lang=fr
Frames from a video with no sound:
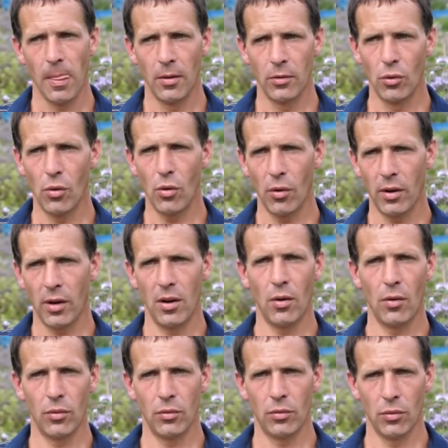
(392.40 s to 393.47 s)
Donc en
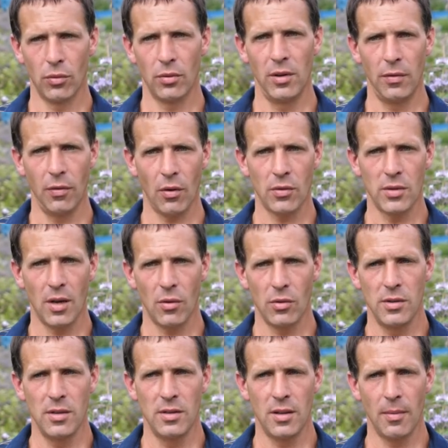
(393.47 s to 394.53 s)
créant donc, différents
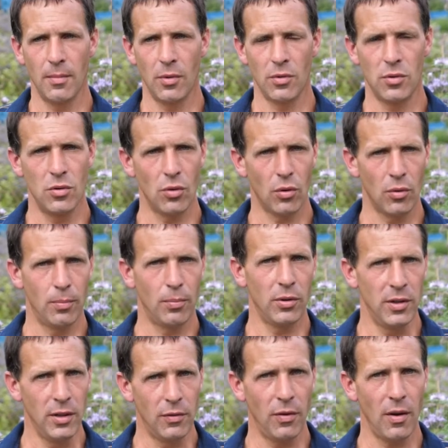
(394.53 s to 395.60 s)
écosystèmes sur une
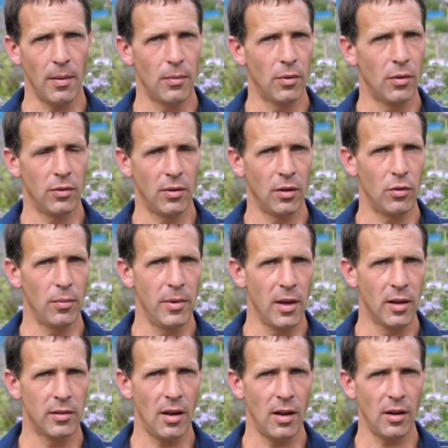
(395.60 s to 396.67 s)
petite ferme d'un
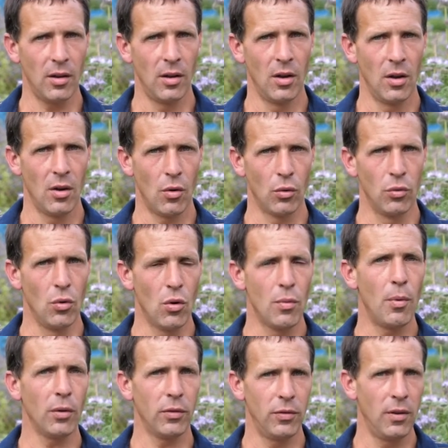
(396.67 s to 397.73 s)
demi-hectare, on
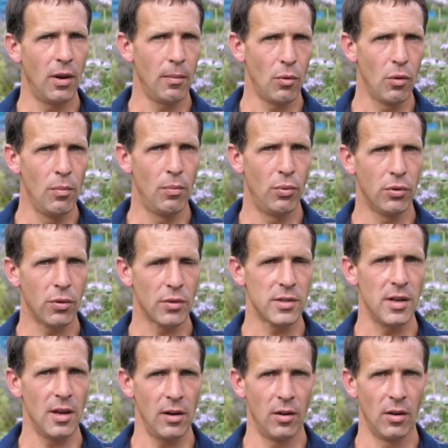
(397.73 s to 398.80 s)
augmente finalement le
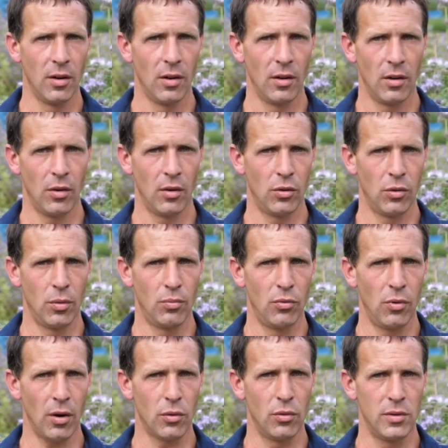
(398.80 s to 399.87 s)
potentiel de
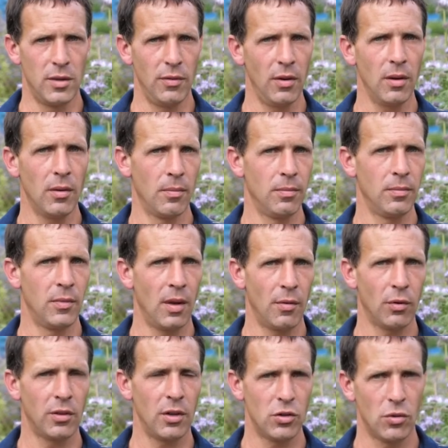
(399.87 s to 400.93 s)
pouvoir cultiver
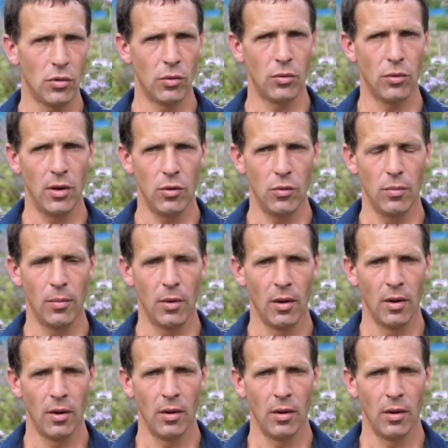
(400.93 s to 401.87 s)
davantage de, légumes.